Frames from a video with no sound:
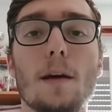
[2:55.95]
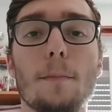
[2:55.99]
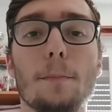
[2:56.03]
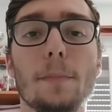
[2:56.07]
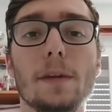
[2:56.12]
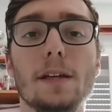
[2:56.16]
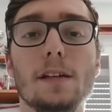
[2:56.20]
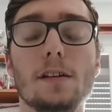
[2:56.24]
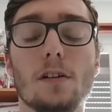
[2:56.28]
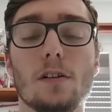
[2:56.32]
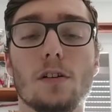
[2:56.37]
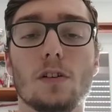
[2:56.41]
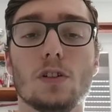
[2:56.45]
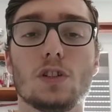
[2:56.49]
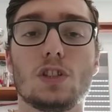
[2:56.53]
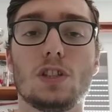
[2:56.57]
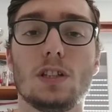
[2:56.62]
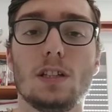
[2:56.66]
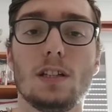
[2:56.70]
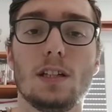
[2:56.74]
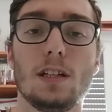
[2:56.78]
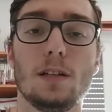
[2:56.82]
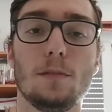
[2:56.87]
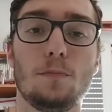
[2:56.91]
mais euh,
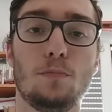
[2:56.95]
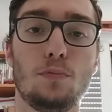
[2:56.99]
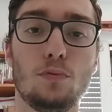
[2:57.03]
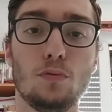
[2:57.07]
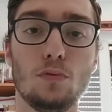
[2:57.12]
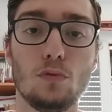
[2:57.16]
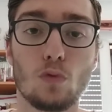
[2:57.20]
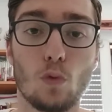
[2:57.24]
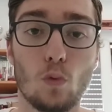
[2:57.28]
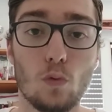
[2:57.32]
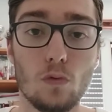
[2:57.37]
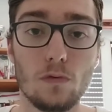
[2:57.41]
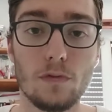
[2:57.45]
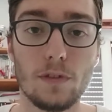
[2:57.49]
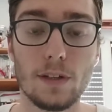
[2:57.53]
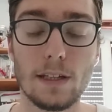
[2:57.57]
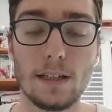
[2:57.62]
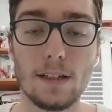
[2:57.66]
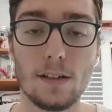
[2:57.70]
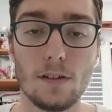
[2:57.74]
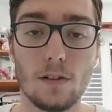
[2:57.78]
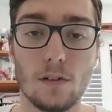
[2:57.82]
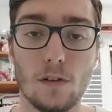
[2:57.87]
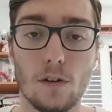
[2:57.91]
j'ai pu
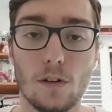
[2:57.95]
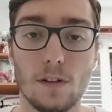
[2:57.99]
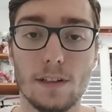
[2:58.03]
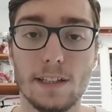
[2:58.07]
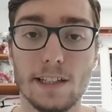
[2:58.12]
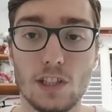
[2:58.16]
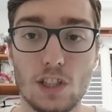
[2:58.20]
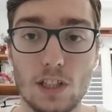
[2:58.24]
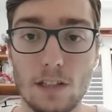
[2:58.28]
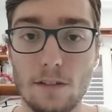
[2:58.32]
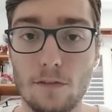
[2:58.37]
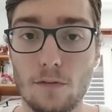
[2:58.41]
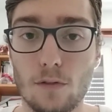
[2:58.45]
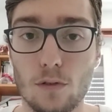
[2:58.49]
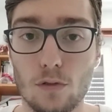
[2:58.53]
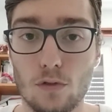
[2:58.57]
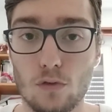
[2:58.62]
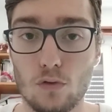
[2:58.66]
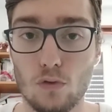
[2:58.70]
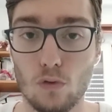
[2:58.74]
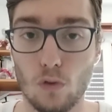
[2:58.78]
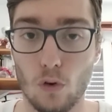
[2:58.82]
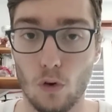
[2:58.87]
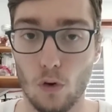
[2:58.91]
trouver euh, des chiffres
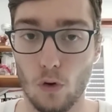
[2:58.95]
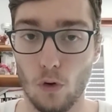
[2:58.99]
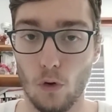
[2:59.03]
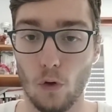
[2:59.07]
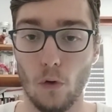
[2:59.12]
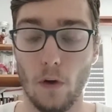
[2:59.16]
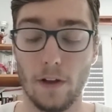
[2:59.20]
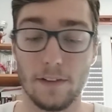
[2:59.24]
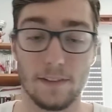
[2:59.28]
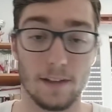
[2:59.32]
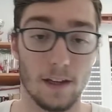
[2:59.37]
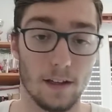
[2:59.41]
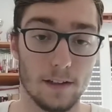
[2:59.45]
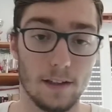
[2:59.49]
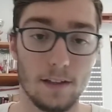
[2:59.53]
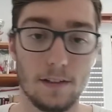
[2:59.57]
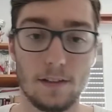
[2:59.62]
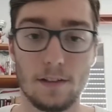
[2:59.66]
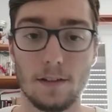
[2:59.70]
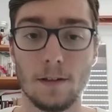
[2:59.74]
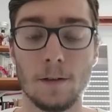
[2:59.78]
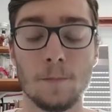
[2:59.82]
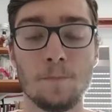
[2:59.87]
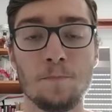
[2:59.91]
sur euh,
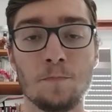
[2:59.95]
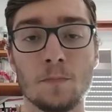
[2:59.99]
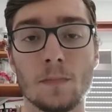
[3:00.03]
Internet